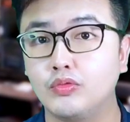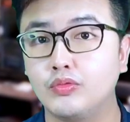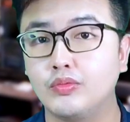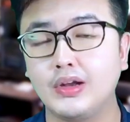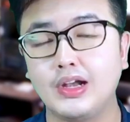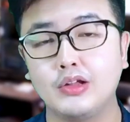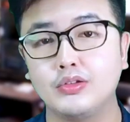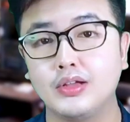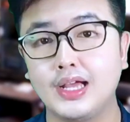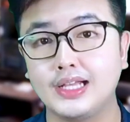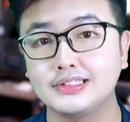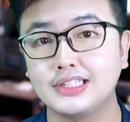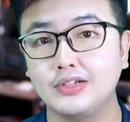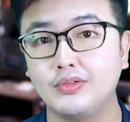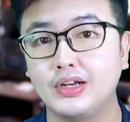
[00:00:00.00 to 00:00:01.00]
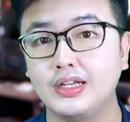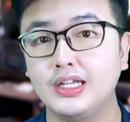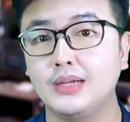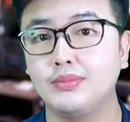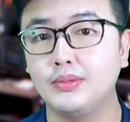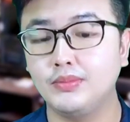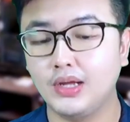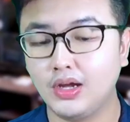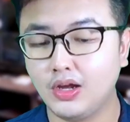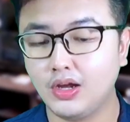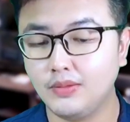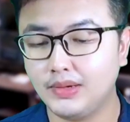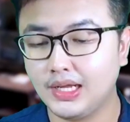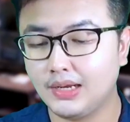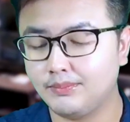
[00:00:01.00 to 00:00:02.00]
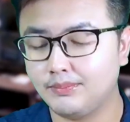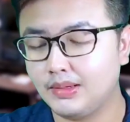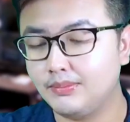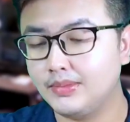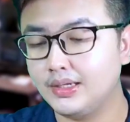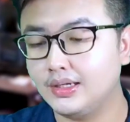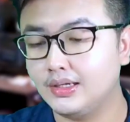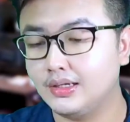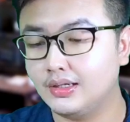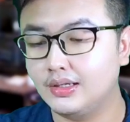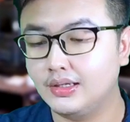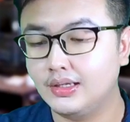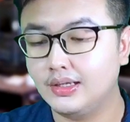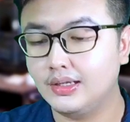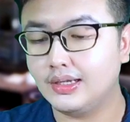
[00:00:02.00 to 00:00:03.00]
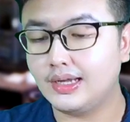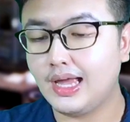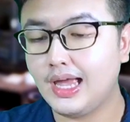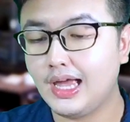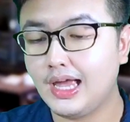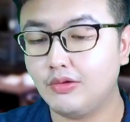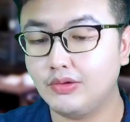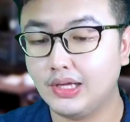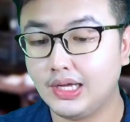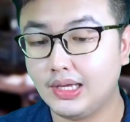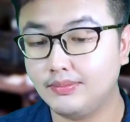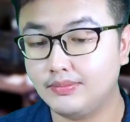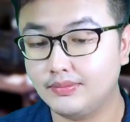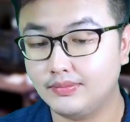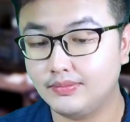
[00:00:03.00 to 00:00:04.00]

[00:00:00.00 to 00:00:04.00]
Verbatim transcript: เราต้องการสร้างกว่านั้นอีกเพื่อนๆค่อยเปลี่ยนเป็นเบอร์เก้านะครับ